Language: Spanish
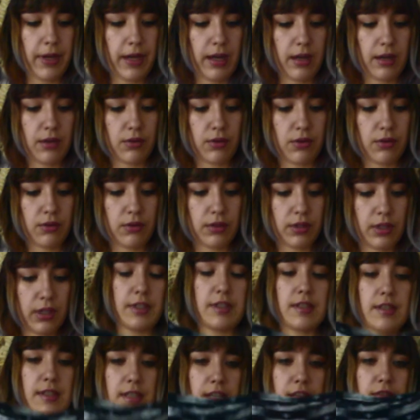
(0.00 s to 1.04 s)
pero
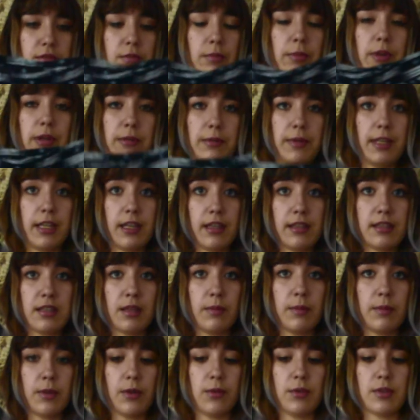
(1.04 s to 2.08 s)
pues está súper bien
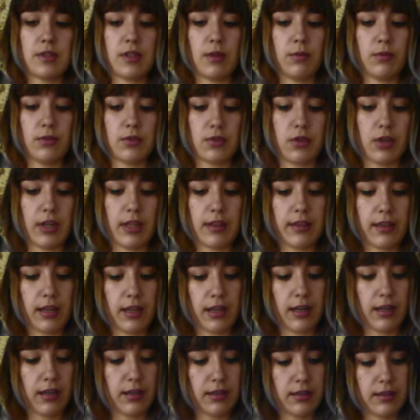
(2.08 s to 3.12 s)
hecha, me gusta mucho
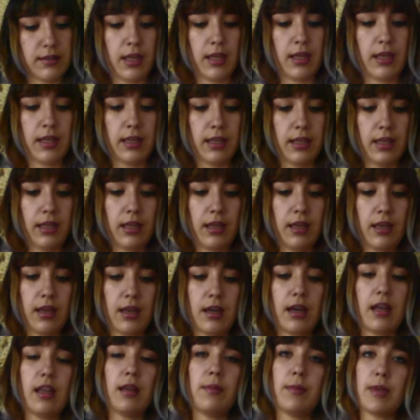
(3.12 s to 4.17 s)
la tela
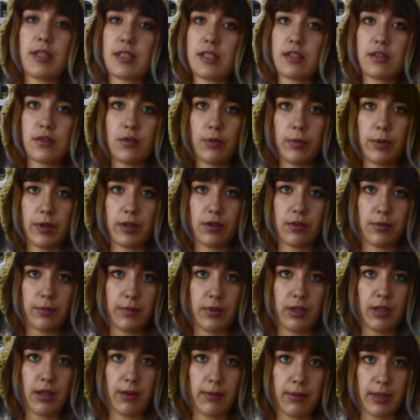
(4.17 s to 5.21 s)
y además es súper
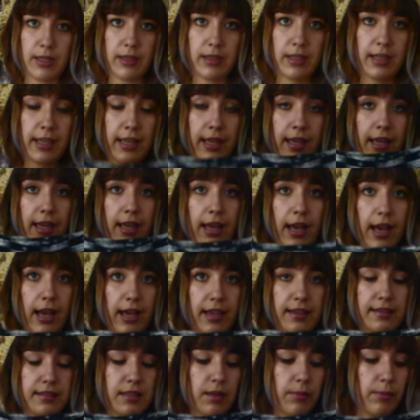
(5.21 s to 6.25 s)
combinable.
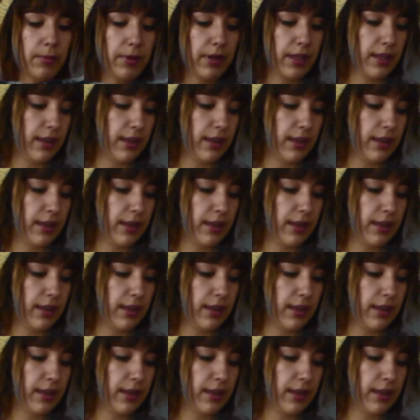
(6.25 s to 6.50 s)
A esta